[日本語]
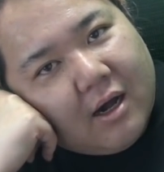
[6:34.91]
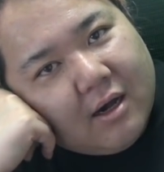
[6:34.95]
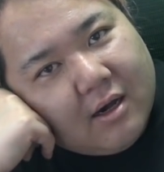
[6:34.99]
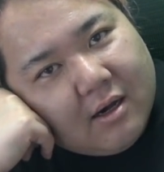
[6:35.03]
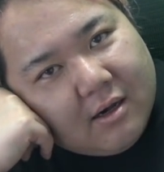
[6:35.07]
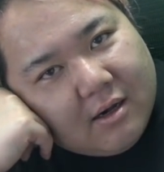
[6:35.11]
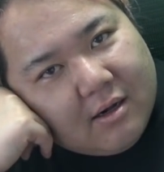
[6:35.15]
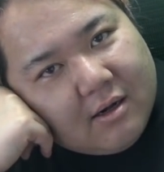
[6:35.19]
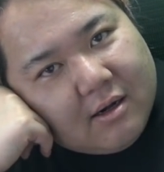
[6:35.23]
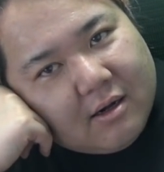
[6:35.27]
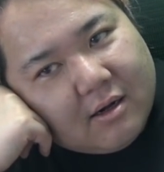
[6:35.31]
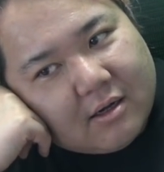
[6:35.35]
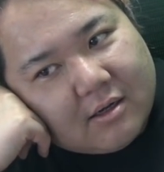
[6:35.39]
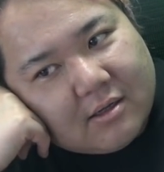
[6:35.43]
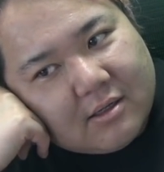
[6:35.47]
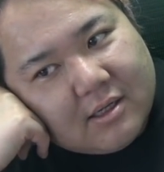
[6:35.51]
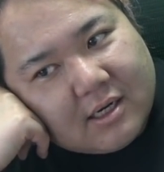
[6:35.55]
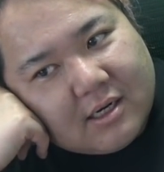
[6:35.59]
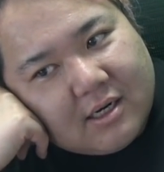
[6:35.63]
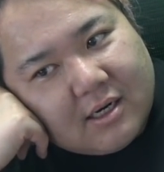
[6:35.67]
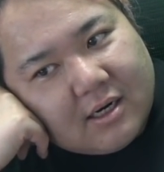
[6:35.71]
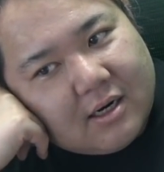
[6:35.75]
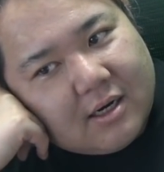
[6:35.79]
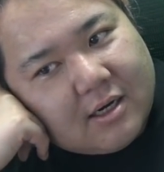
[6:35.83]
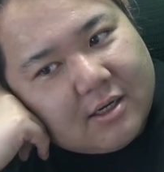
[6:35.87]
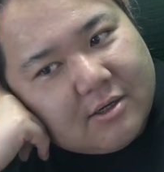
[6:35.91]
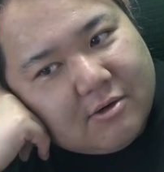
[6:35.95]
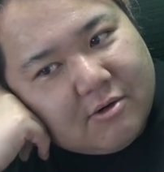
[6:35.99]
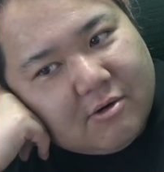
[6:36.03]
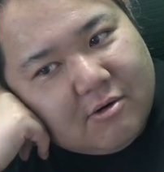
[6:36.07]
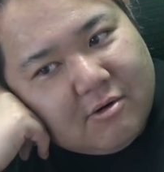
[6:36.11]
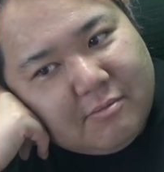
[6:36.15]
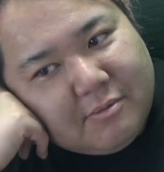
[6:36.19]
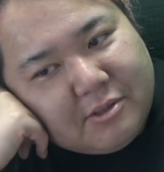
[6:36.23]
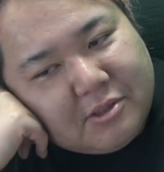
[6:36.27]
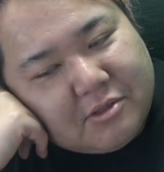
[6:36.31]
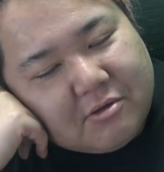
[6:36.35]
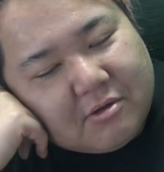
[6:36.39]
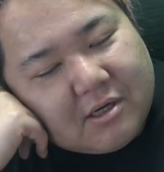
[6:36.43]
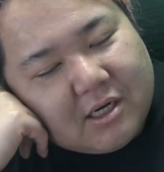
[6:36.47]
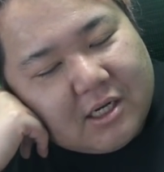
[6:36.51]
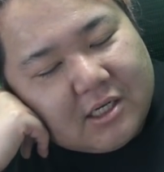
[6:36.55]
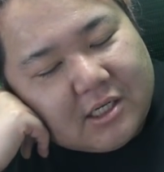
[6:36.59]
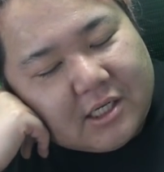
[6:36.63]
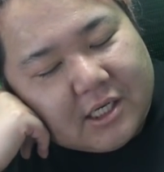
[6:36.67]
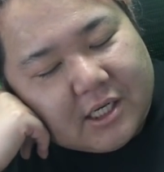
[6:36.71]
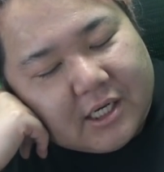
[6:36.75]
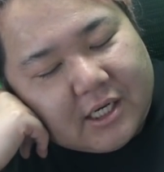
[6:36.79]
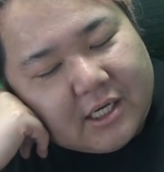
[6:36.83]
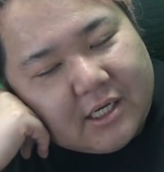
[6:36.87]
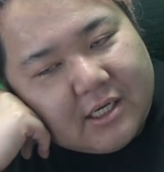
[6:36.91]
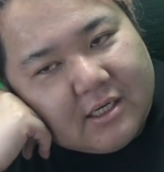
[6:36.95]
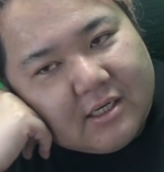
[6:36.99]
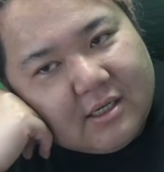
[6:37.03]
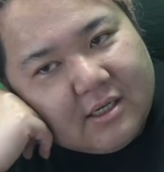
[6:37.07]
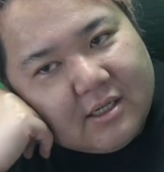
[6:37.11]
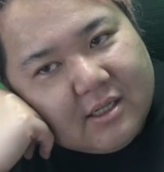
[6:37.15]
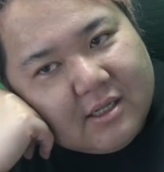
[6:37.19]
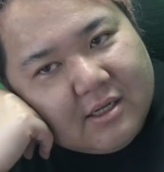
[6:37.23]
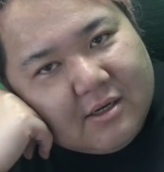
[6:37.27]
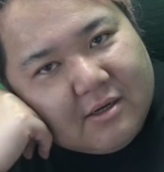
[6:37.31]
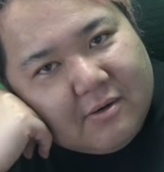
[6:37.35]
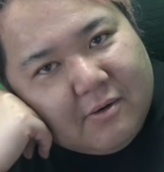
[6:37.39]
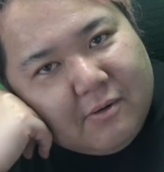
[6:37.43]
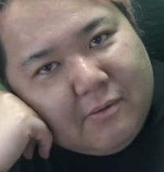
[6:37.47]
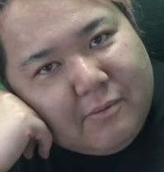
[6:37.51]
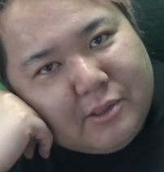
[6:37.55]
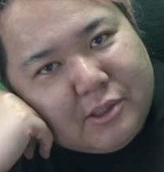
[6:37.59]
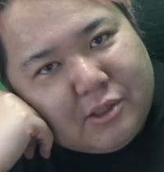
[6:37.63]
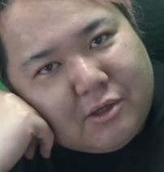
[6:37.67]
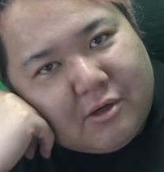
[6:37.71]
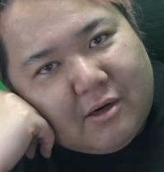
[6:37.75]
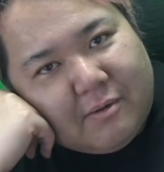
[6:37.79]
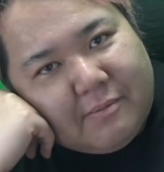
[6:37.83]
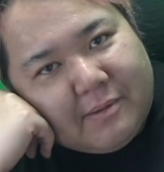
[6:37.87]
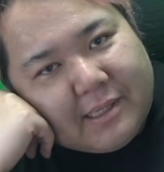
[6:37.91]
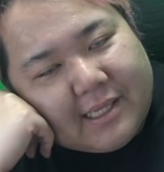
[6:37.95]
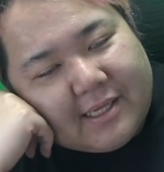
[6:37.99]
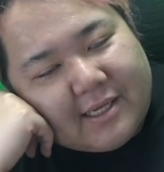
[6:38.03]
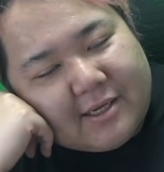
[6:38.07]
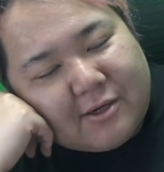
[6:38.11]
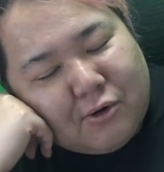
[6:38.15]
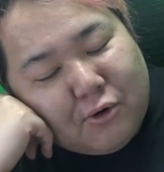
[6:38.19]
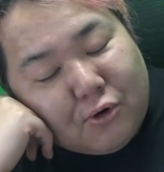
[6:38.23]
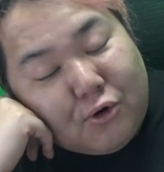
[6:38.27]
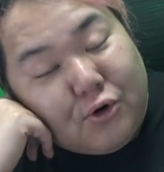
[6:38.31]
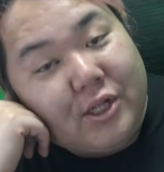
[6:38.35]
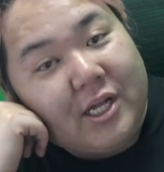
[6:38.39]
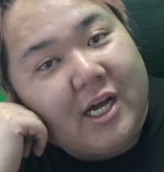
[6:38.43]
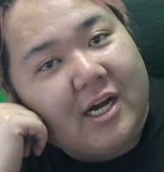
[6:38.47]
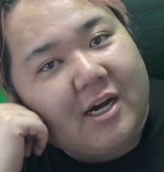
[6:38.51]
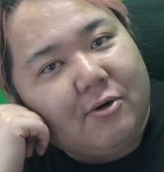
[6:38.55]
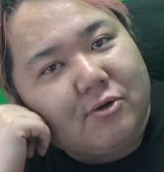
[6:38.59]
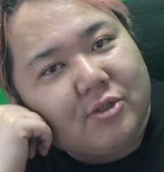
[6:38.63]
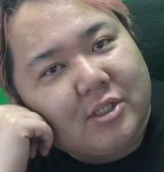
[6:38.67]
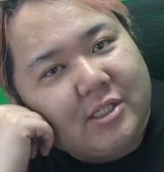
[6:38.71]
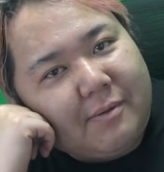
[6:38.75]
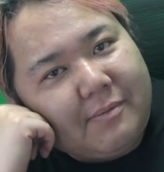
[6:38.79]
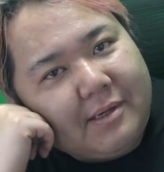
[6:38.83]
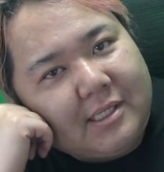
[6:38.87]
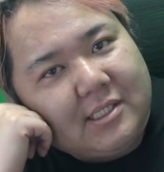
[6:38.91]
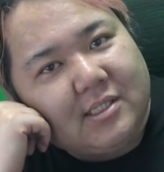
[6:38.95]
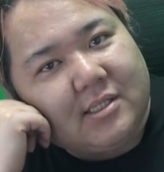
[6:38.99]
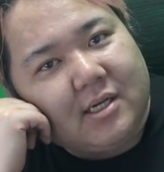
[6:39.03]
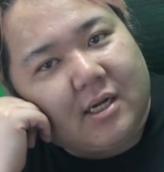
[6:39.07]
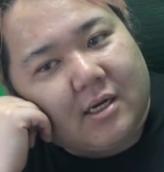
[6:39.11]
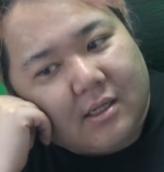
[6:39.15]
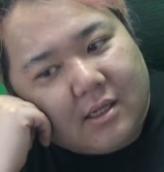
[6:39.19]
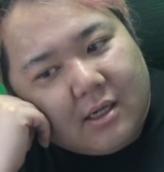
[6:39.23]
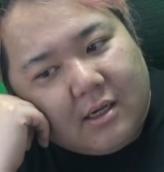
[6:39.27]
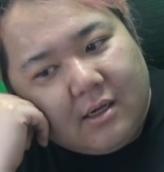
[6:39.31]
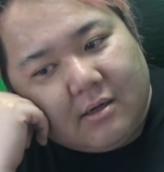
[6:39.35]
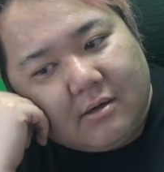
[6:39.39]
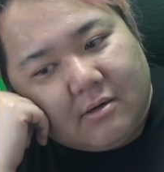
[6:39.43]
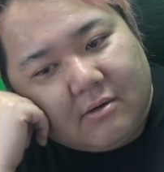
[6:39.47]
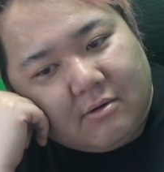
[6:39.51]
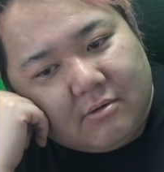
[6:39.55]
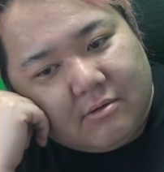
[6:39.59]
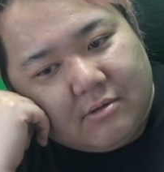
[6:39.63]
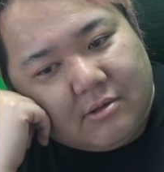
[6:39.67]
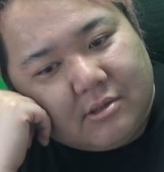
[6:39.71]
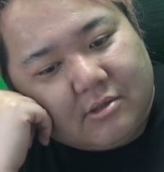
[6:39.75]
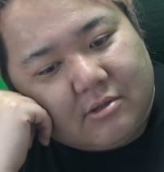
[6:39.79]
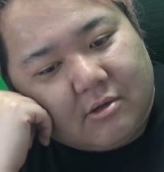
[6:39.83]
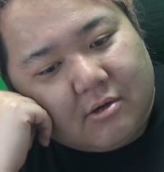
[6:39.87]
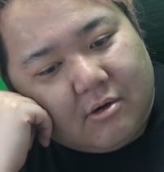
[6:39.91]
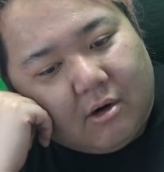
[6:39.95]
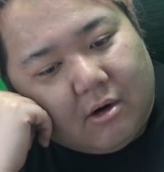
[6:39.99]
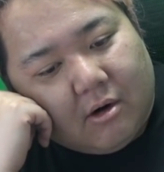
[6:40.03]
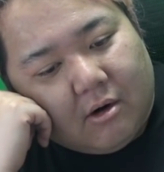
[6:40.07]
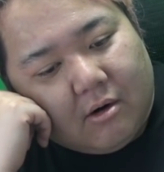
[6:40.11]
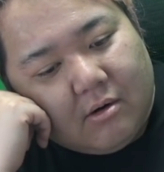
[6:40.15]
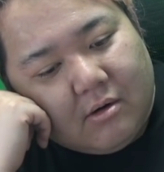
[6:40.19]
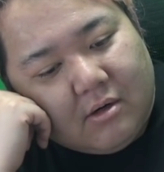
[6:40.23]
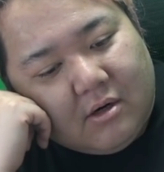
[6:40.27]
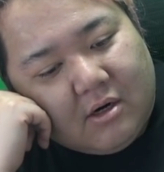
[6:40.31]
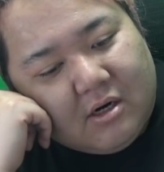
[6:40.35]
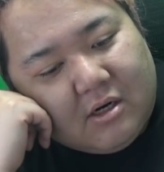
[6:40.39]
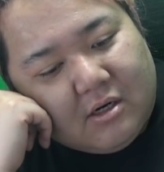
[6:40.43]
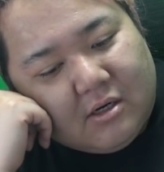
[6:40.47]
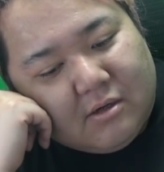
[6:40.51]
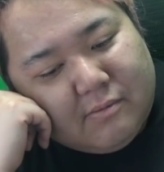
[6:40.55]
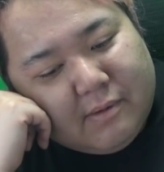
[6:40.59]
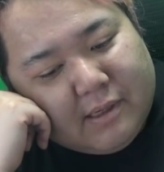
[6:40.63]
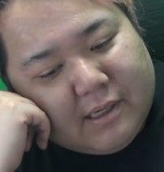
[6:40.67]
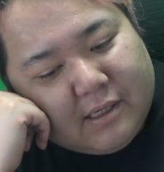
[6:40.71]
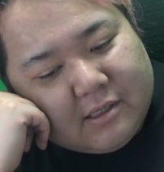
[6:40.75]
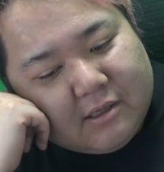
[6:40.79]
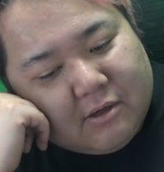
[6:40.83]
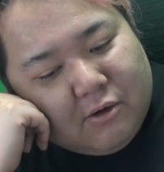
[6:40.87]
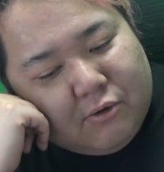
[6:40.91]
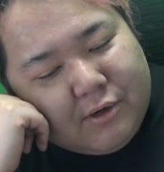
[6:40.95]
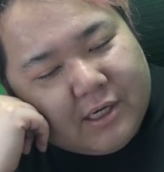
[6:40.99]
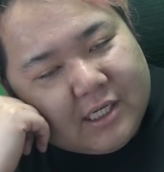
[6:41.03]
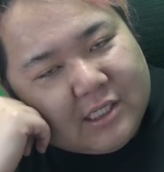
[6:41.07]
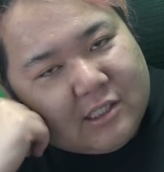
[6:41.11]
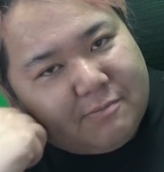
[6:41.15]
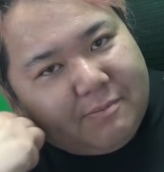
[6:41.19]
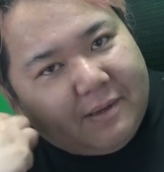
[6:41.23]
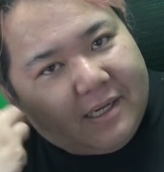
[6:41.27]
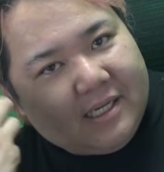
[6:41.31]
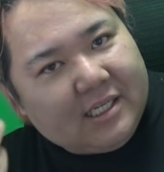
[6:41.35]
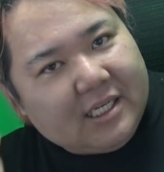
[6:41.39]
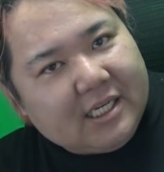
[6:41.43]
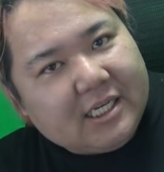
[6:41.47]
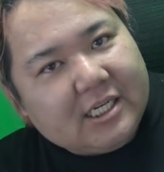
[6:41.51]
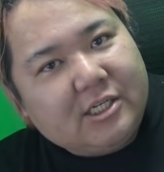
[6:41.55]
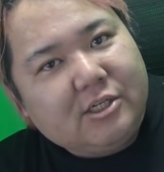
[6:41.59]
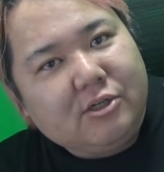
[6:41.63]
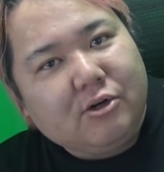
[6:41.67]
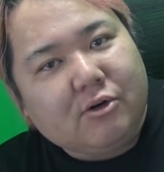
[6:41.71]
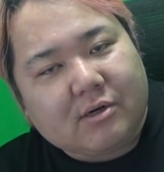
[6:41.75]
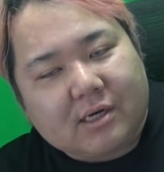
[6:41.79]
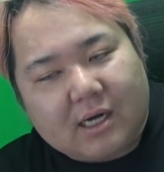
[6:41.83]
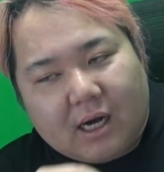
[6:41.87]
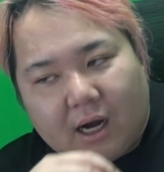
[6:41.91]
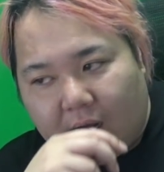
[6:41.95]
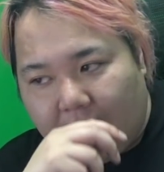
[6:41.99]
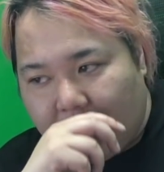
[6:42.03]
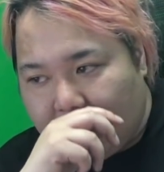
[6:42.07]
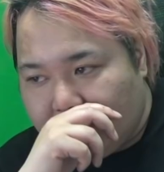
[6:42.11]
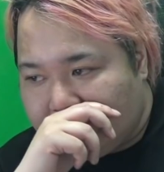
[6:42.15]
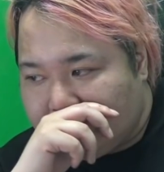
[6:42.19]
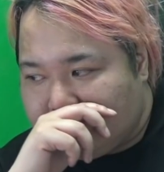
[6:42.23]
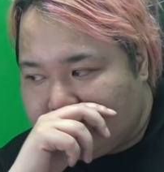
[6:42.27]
ああ、だからあの、大晦日に、大晦日までにコロナが収まってたらね、この人を、まあ、俺がスペインに行くのか、